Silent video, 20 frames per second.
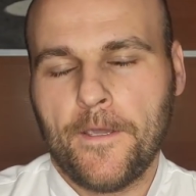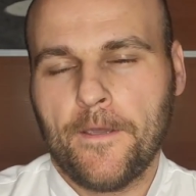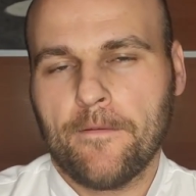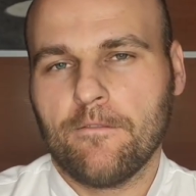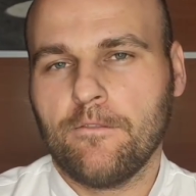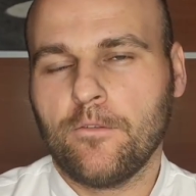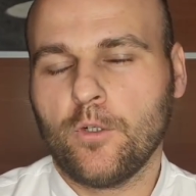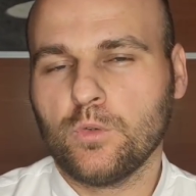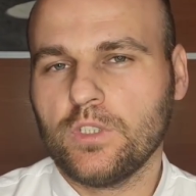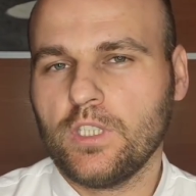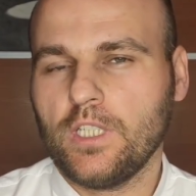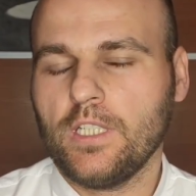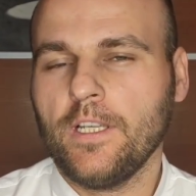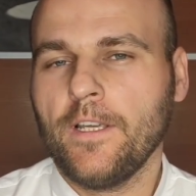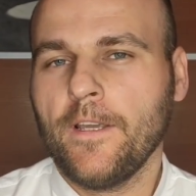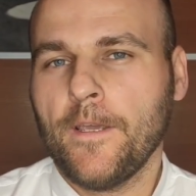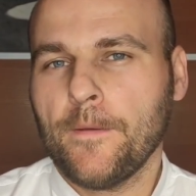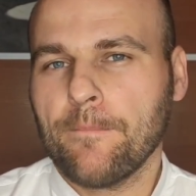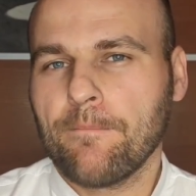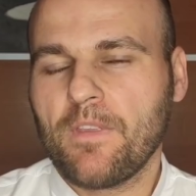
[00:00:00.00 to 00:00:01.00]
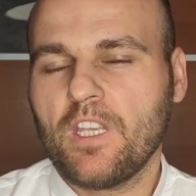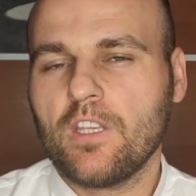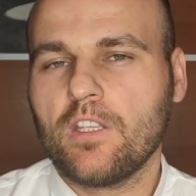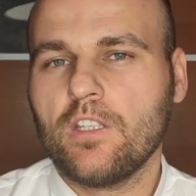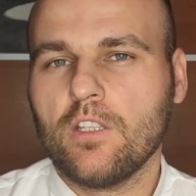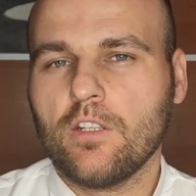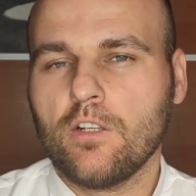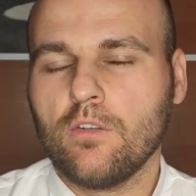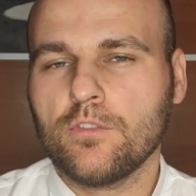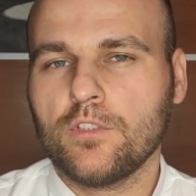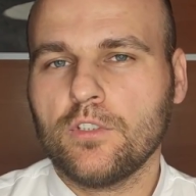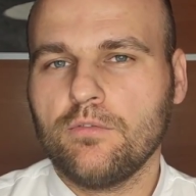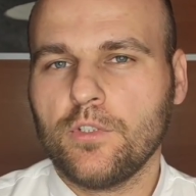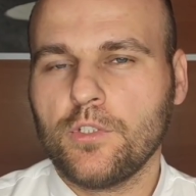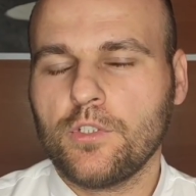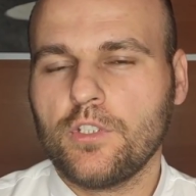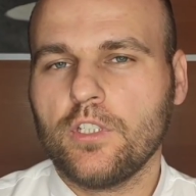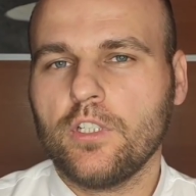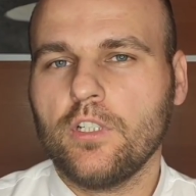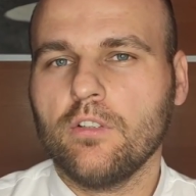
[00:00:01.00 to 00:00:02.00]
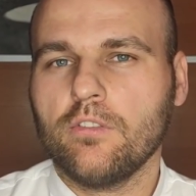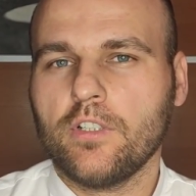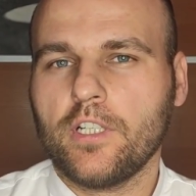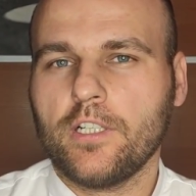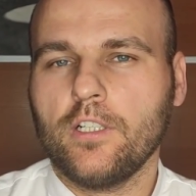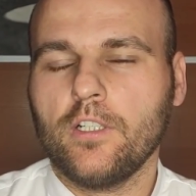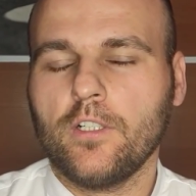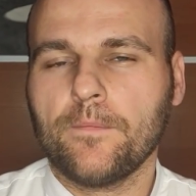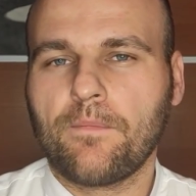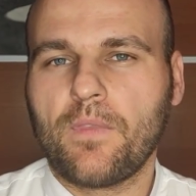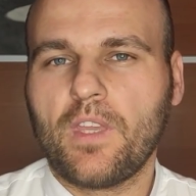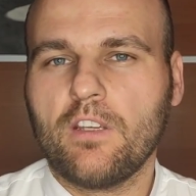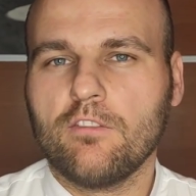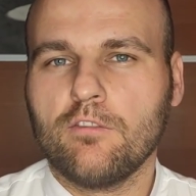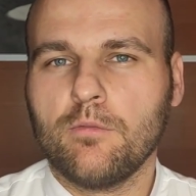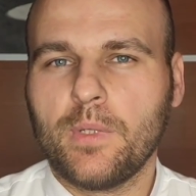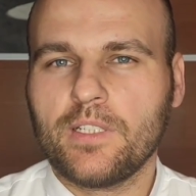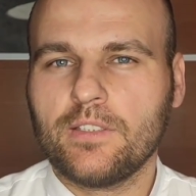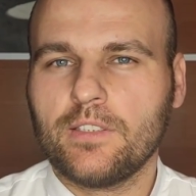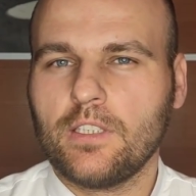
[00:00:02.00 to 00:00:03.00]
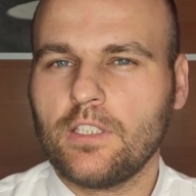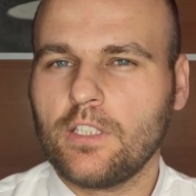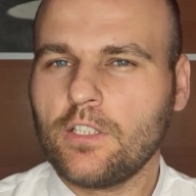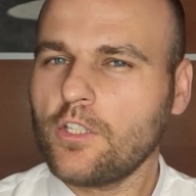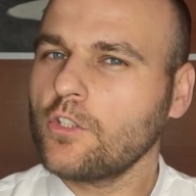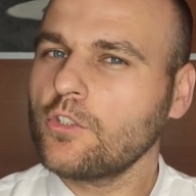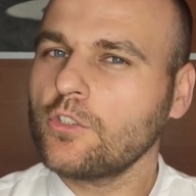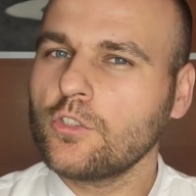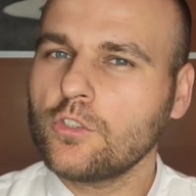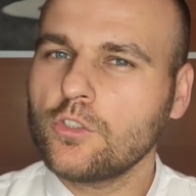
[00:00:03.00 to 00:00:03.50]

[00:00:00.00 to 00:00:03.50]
fotel e, kierowcy wyścigowego w Mercedesie.